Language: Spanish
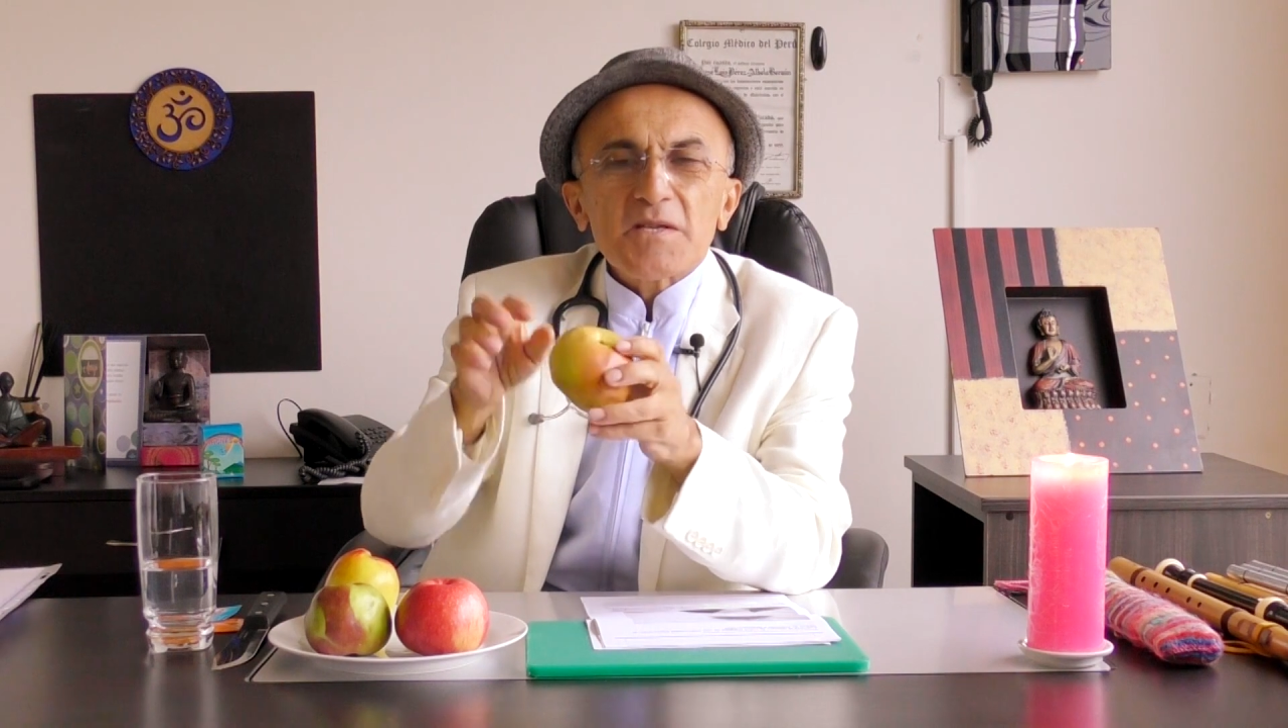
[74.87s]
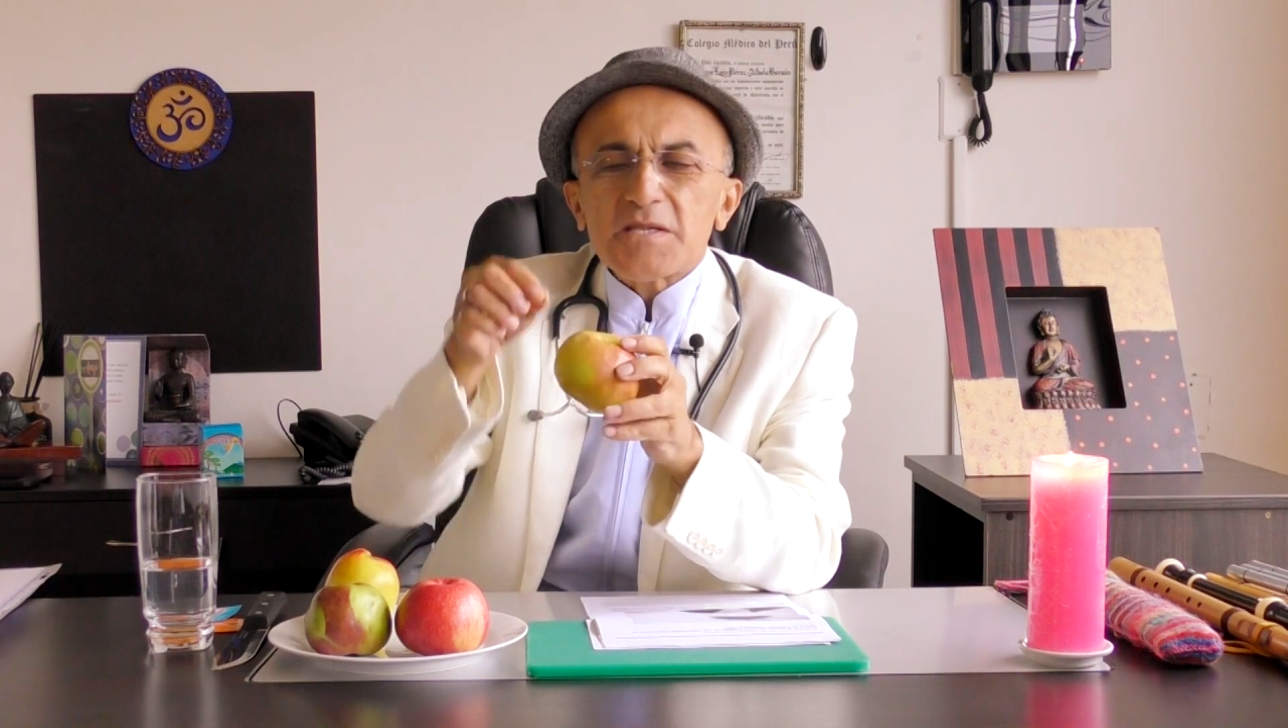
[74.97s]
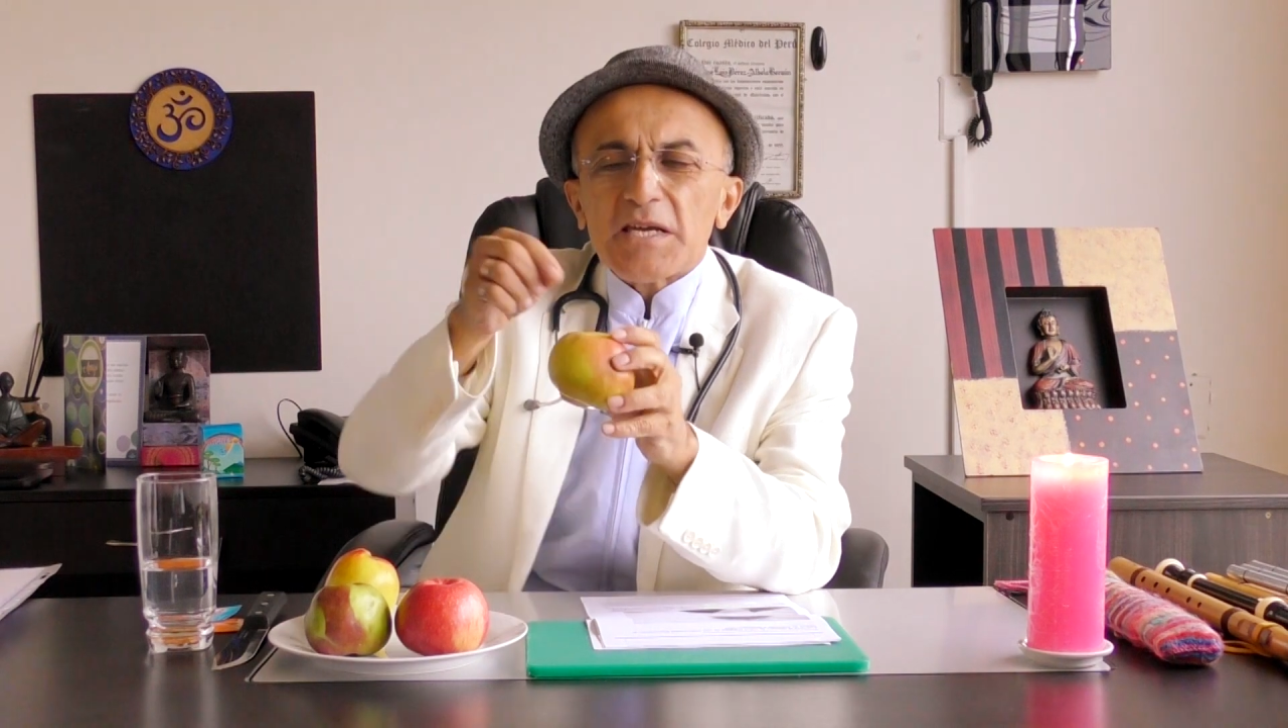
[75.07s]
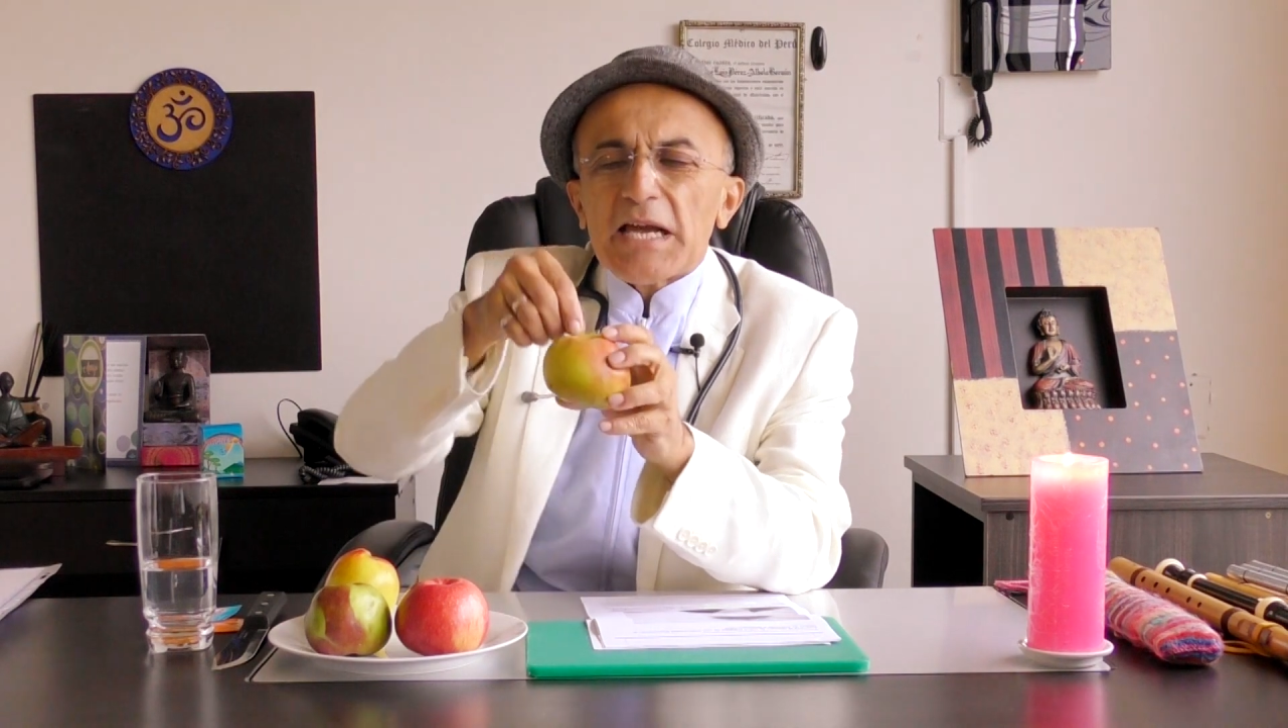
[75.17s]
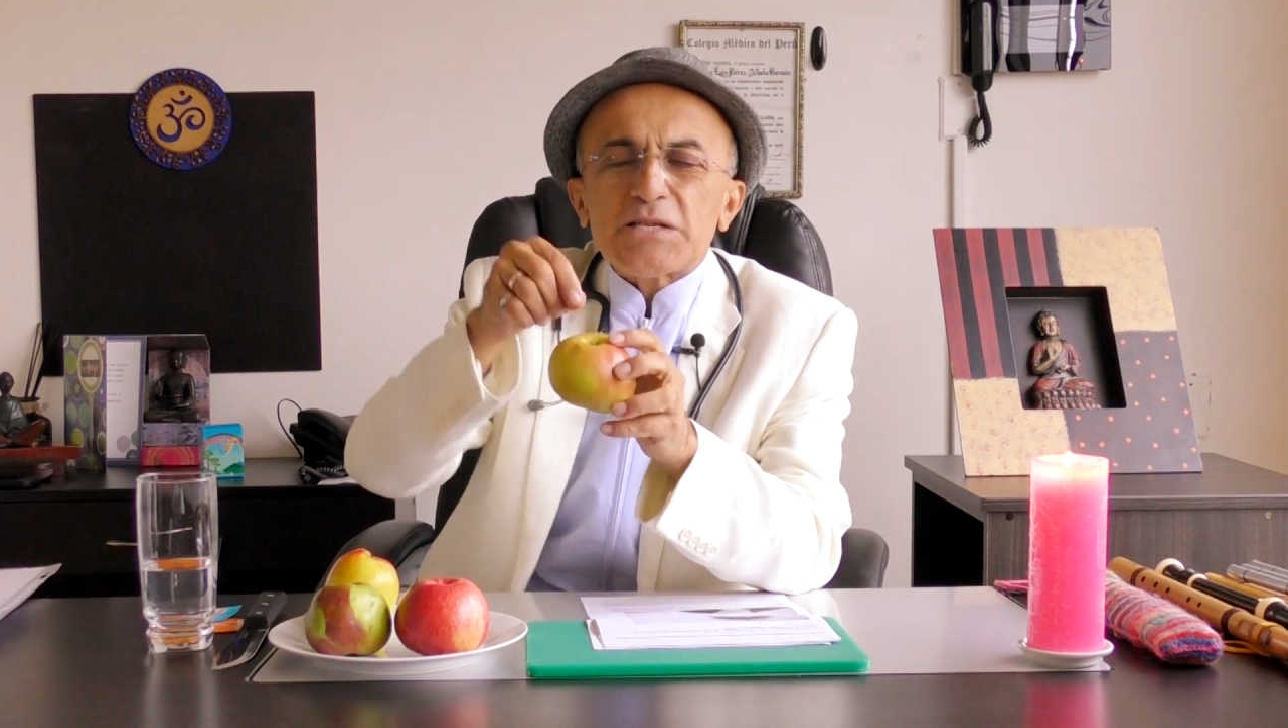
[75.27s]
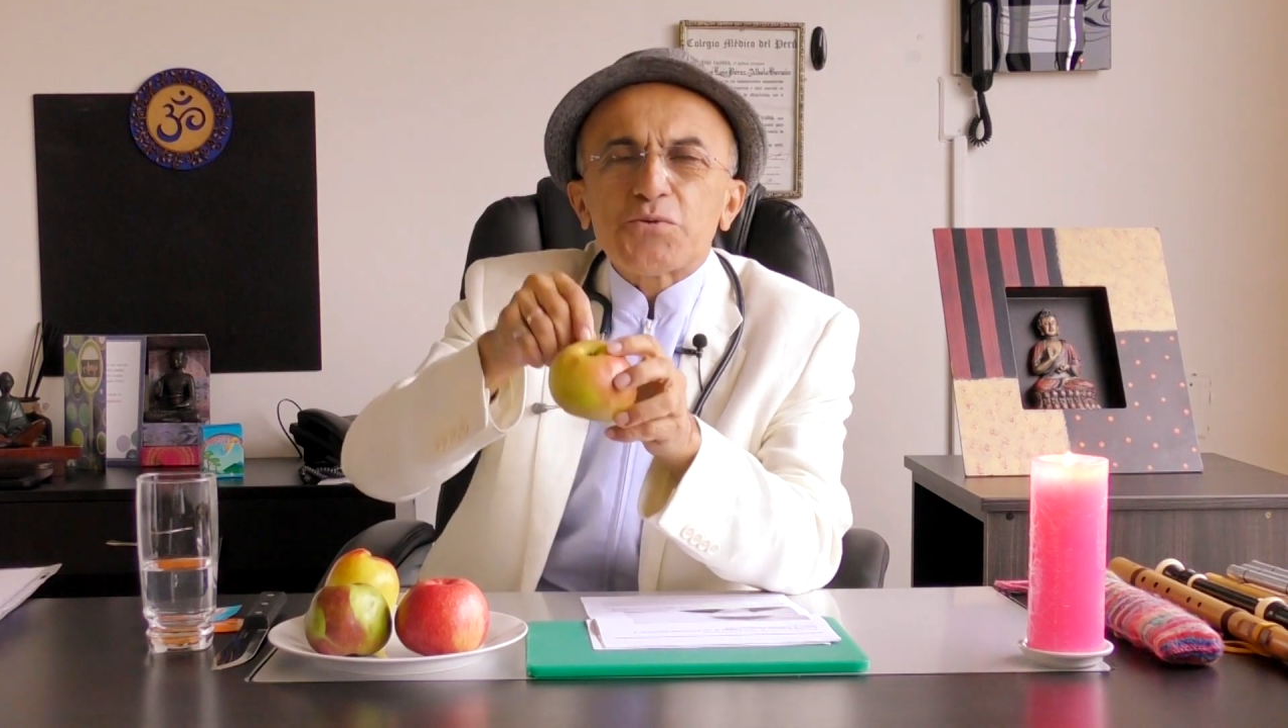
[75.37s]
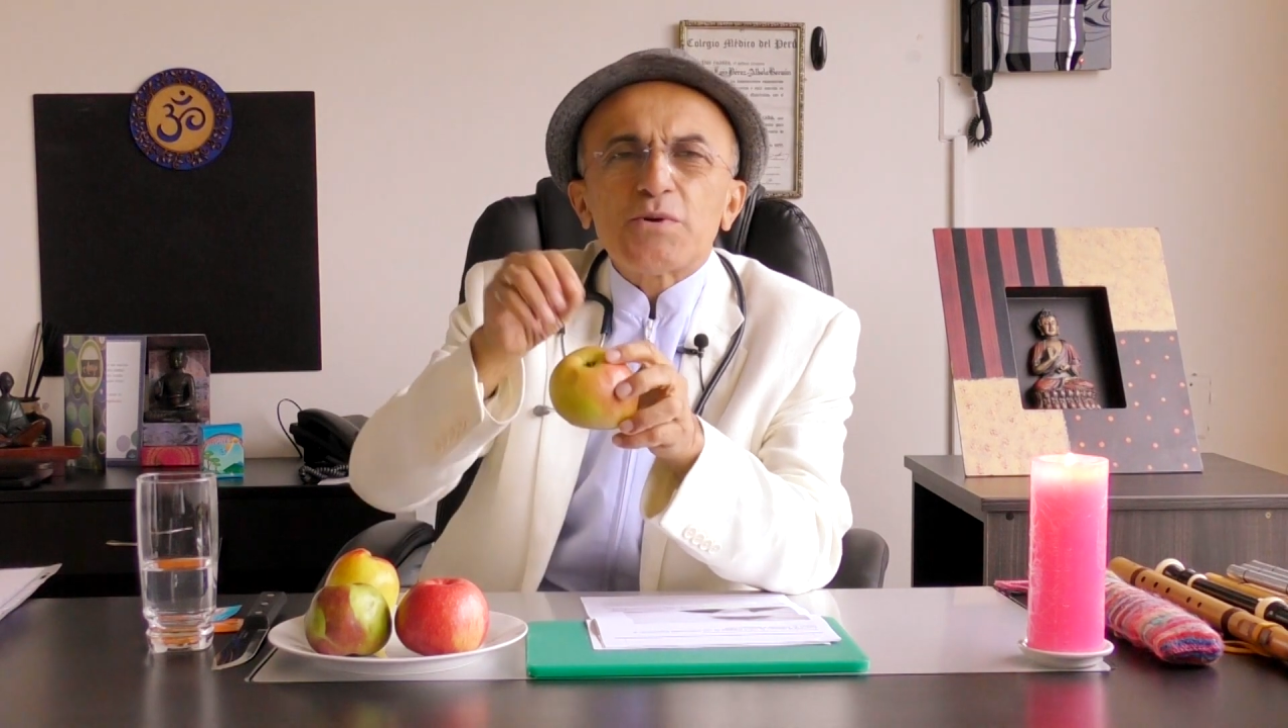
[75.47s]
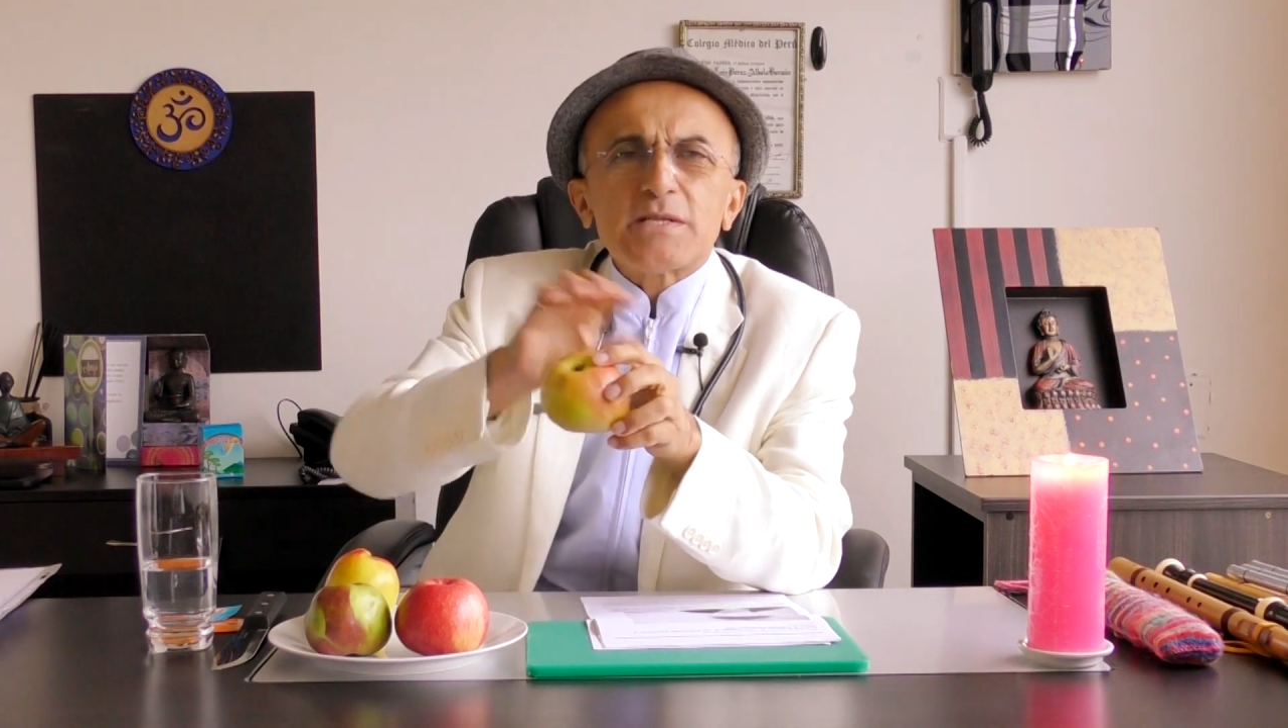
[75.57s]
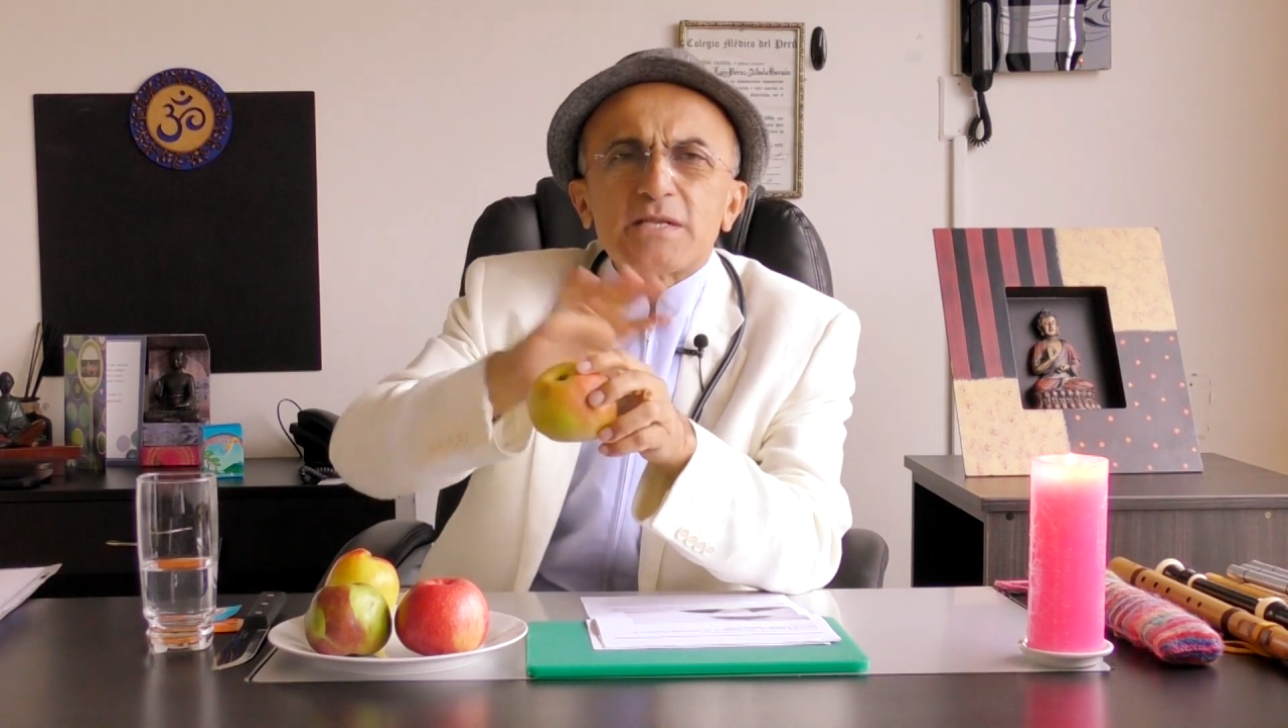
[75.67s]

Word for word: sin azúcar,